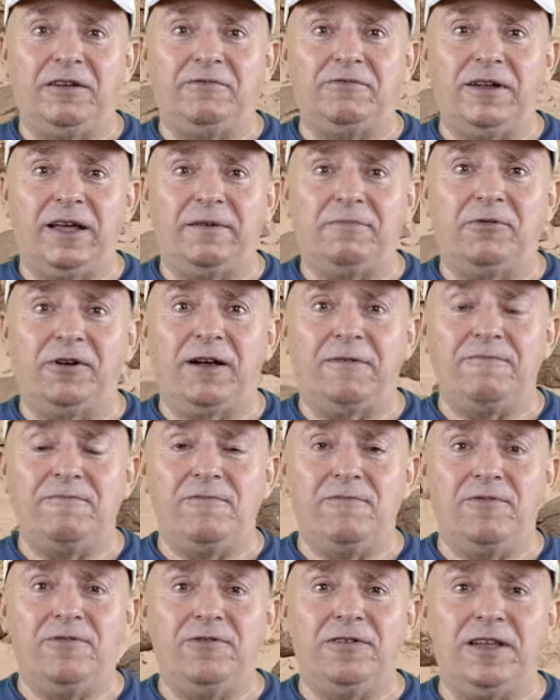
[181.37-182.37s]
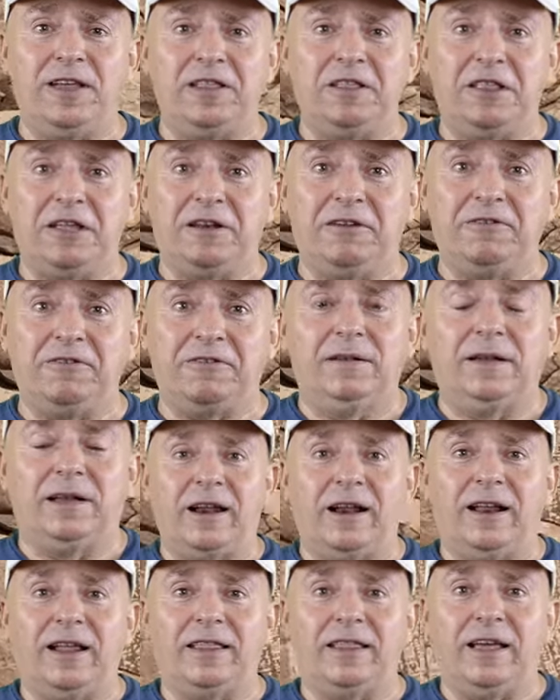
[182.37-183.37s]
de una época muy anterior,
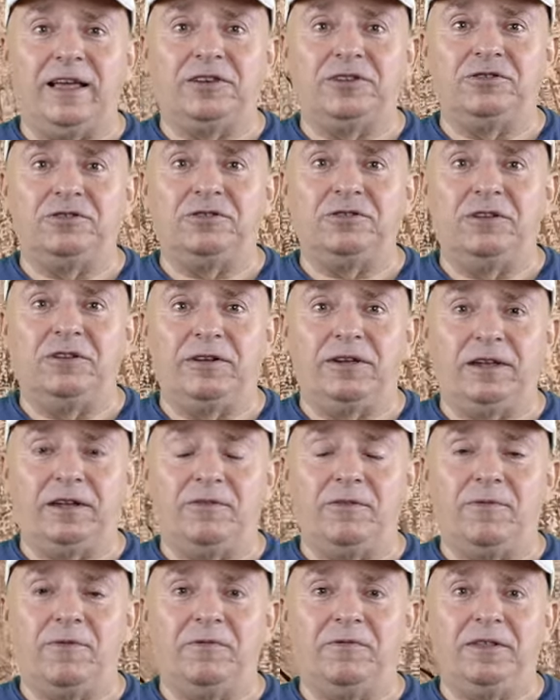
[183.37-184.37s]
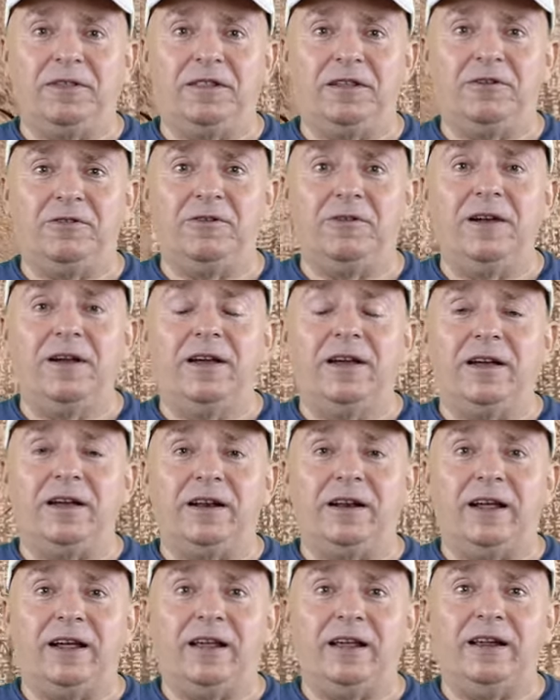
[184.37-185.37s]
que relata hechos que, como bien digo,
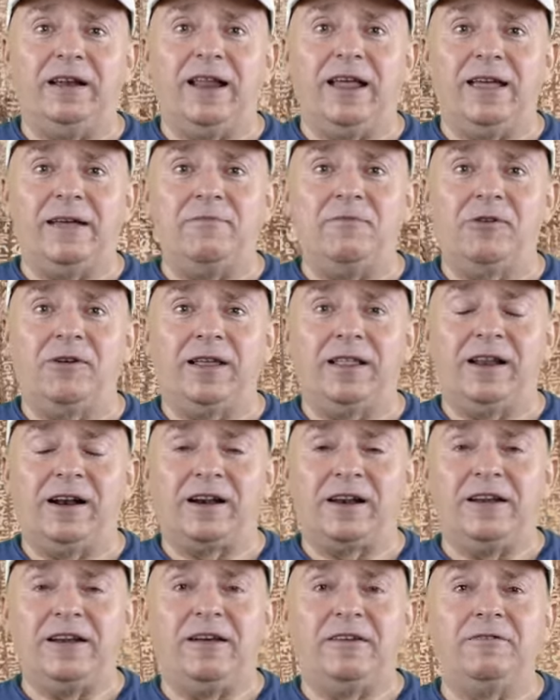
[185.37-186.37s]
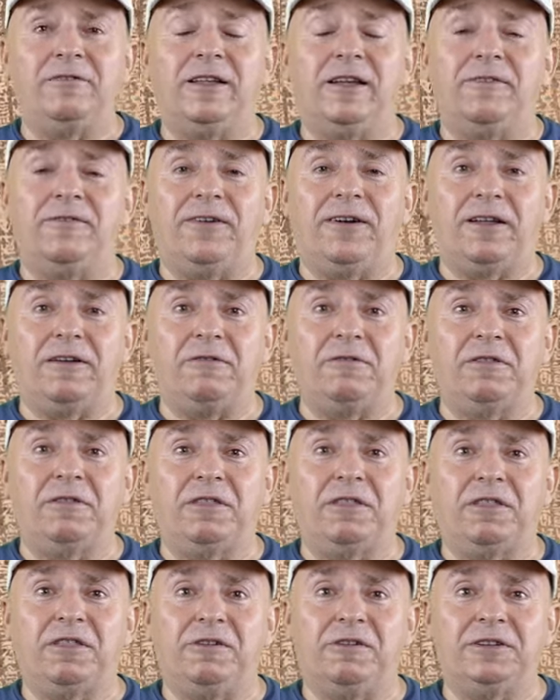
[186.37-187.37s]
era en la época del reinado del
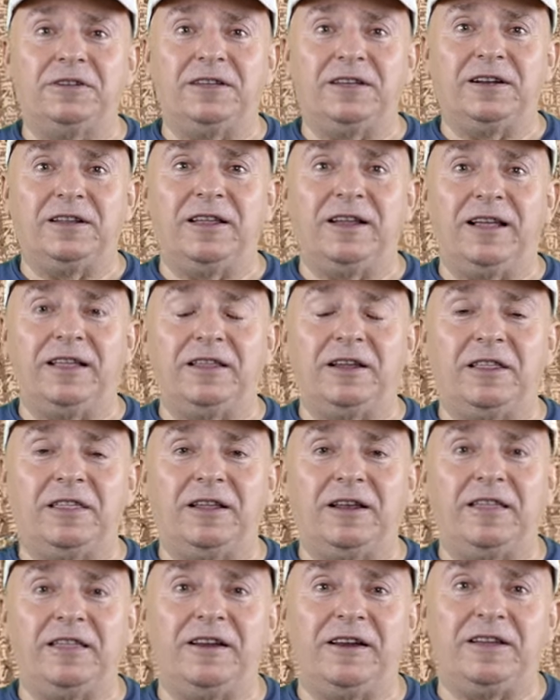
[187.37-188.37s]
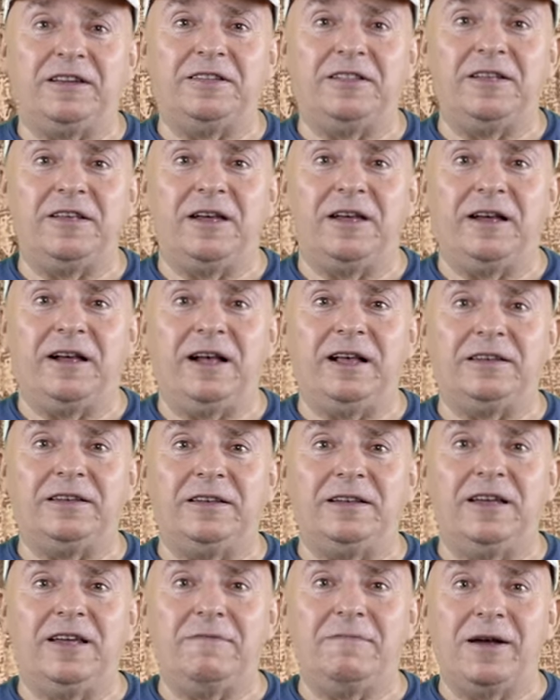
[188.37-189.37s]
faraón Zoset de la tercera dinastía,
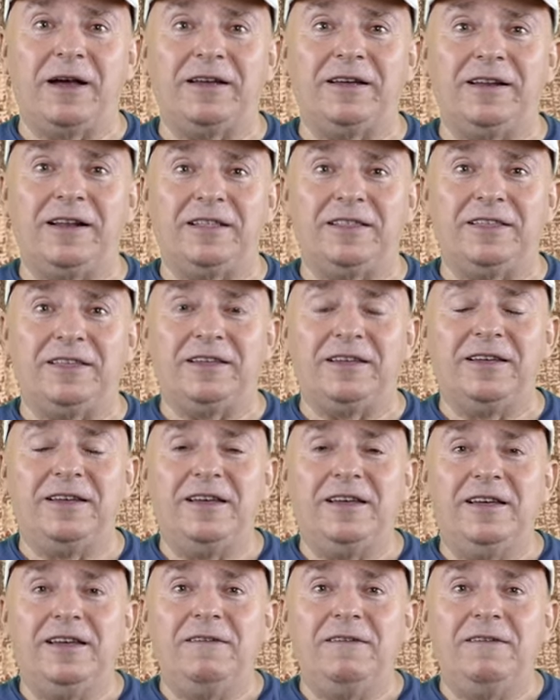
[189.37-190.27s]
así que imagínate.